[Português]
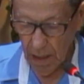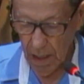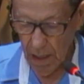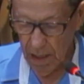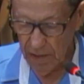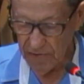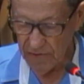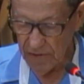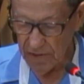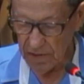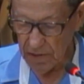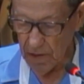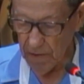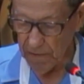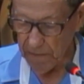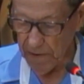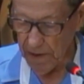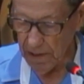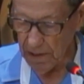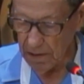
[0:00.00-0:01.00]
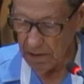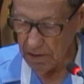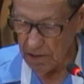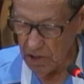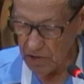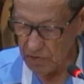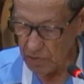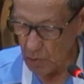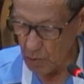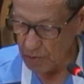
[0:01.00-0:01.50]
Esses que vêm
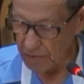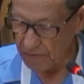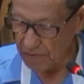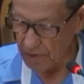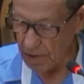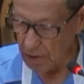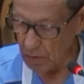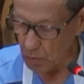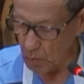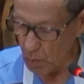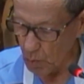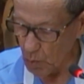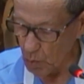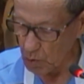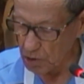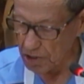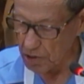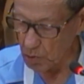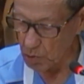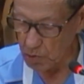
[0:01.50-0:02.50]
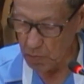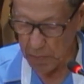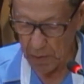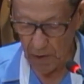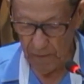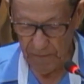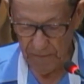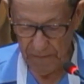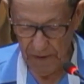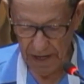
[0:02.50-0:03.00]
distorcendo o que os
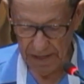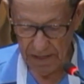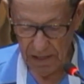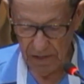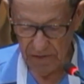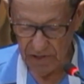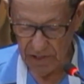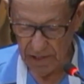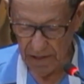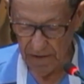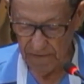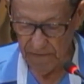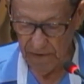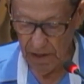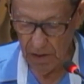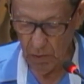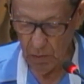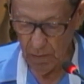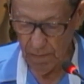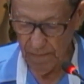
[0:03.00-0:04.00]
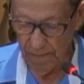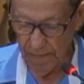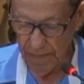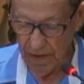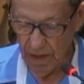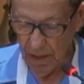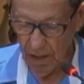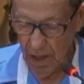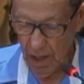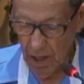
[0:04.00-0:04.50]
profetas escreveram,
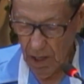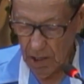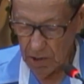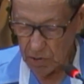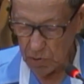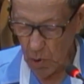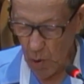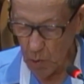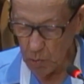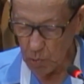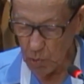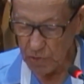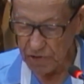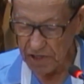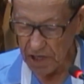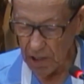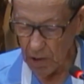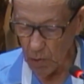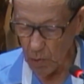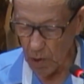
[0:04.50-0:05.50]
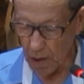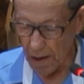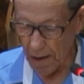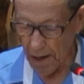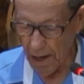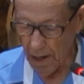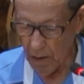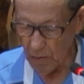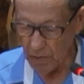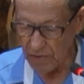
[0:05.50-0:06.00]
todos serão
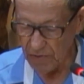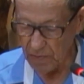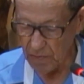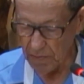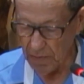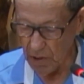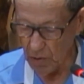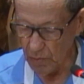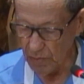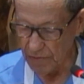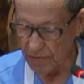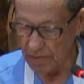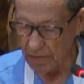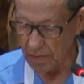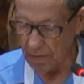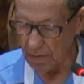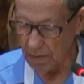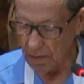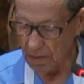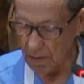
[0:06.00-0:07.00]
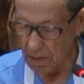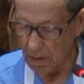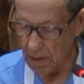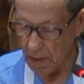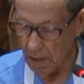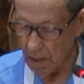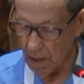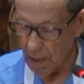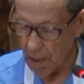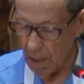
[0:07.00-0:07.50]
réus meus.
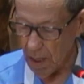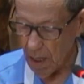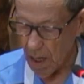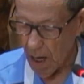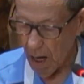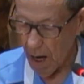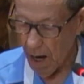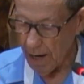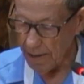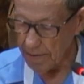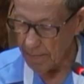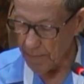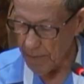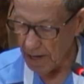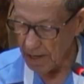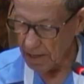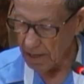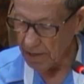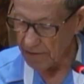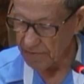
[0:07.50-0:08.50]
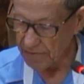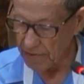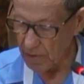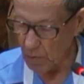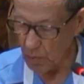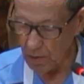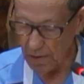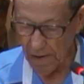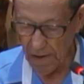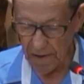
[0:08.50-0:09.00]
A
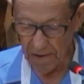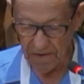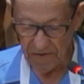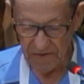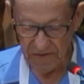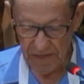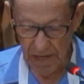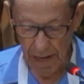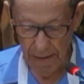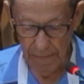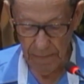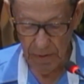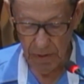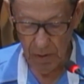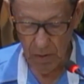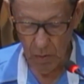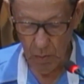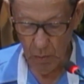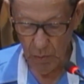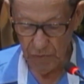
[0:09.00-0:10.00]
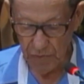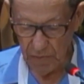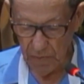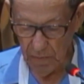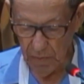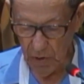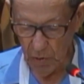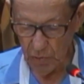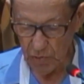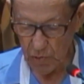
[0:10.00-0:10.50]
embarcação que recebe os
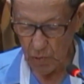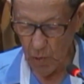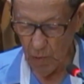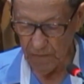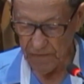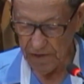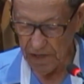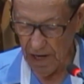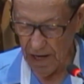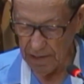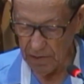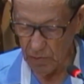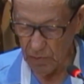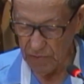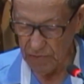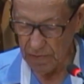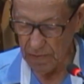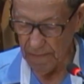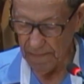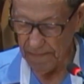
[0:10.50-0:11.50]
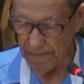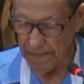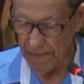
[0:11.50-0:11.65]
meus convidados,